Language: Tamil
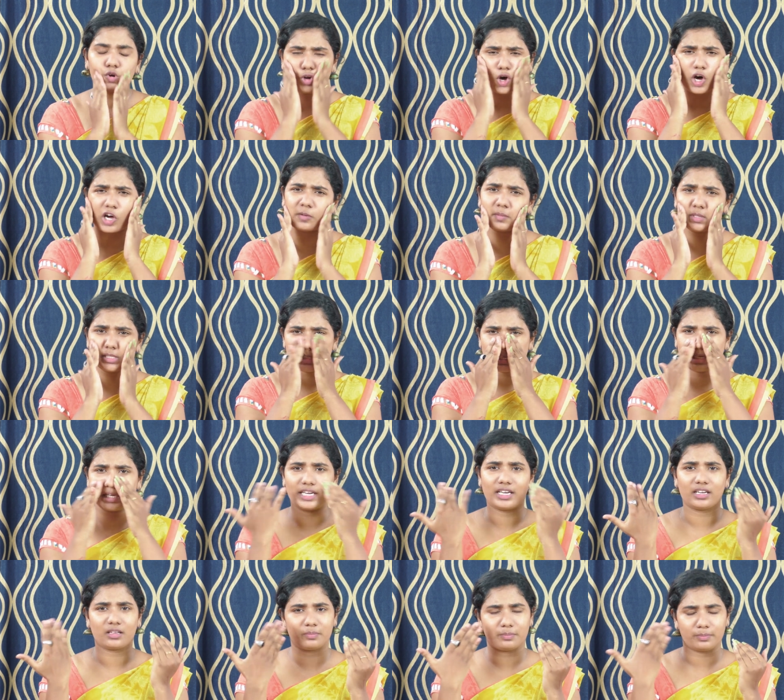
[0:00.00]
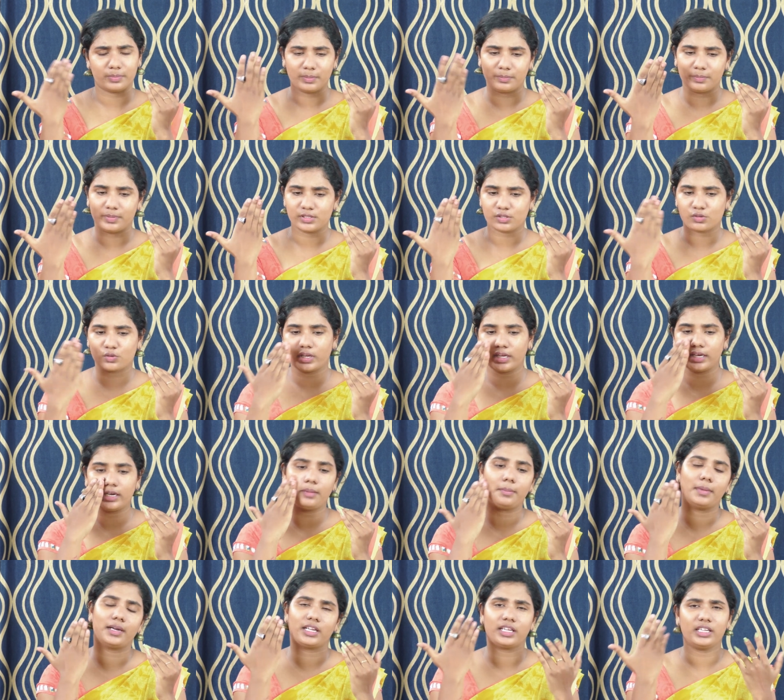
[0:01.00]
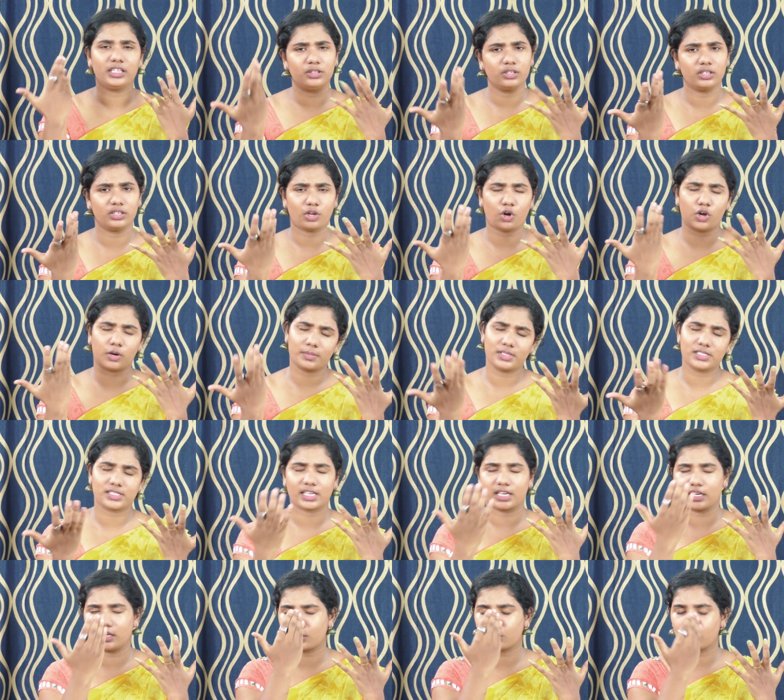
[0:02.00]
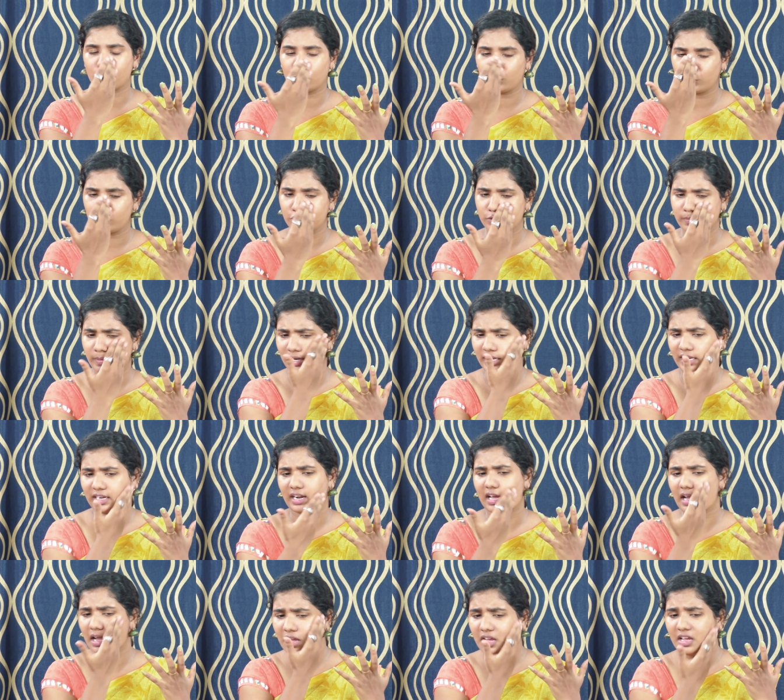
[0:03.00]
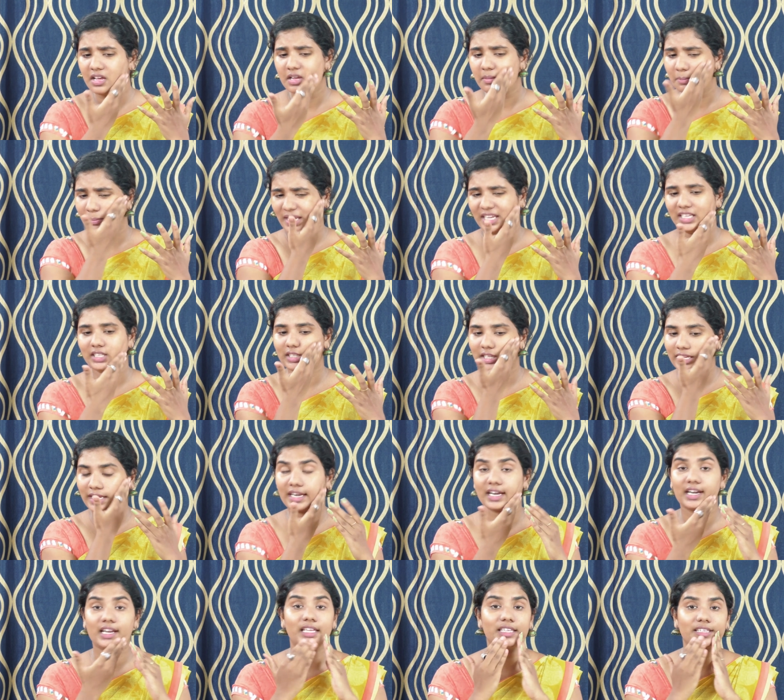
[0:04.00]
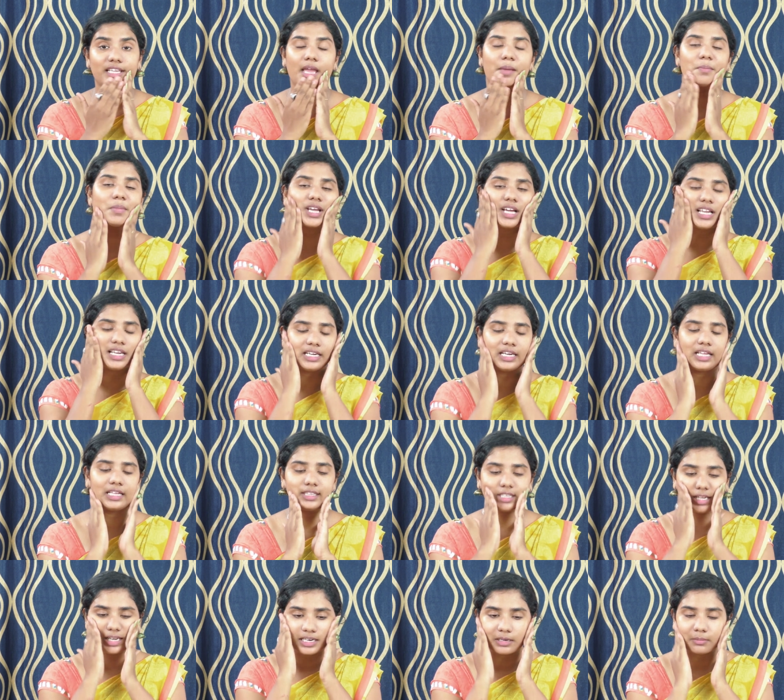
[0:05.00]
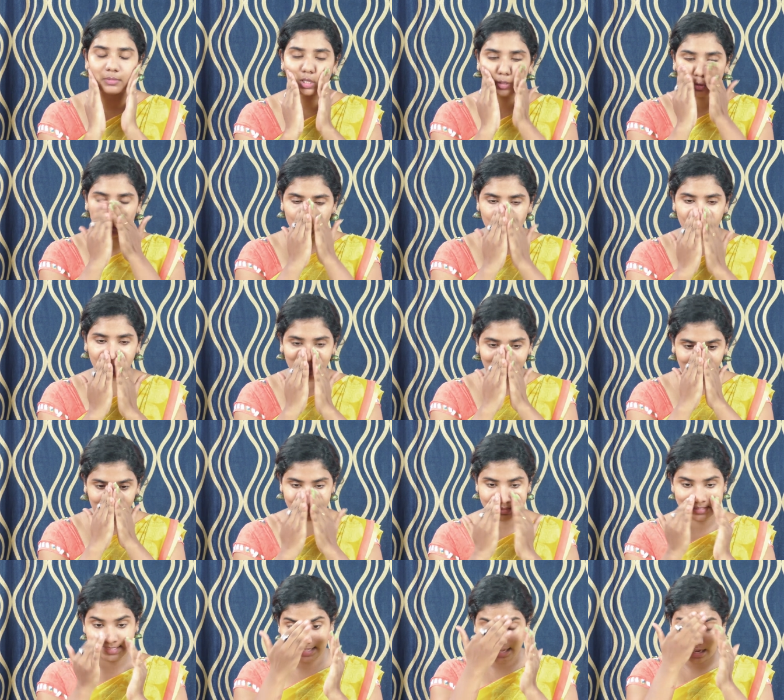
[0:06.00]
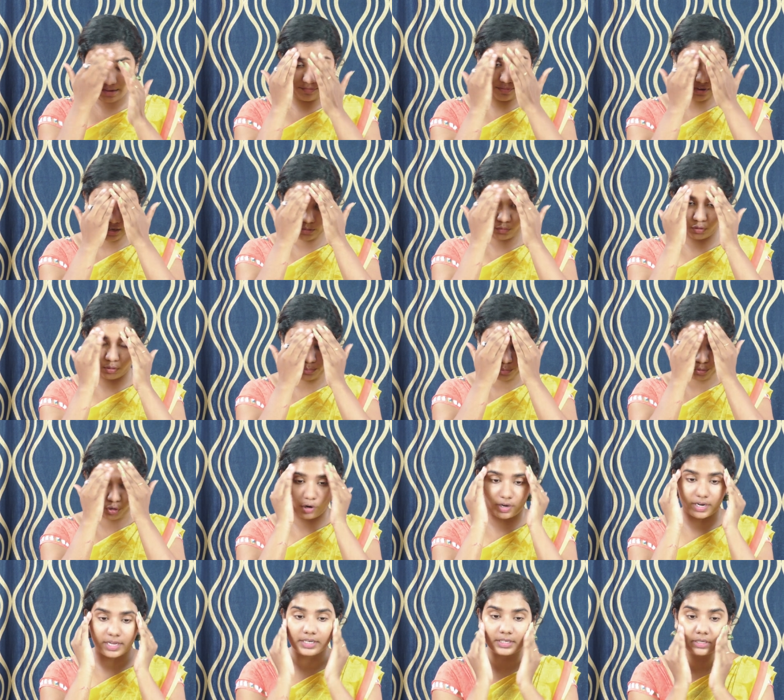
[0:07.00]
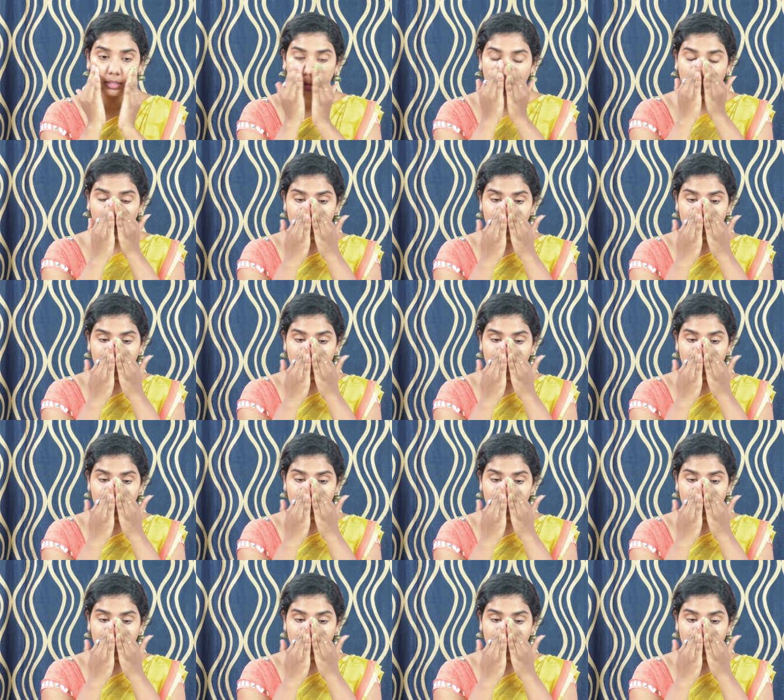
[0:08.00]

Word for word: நார்மல் ஸ்கின் எனக்கு பிம்பிள்ஸ் கூட இல்லை பட் இது நார்மல் ஸ்கின் இருக்கவங்க யூஸ் பண்ணிக்கலாம் மெயின் திங் என்னென்னா இது கெமிக்கல் இல்லாதனால நம்மளுக்கு ரொம்பவே சேஃபான ஒரு ப்ராடக்ட்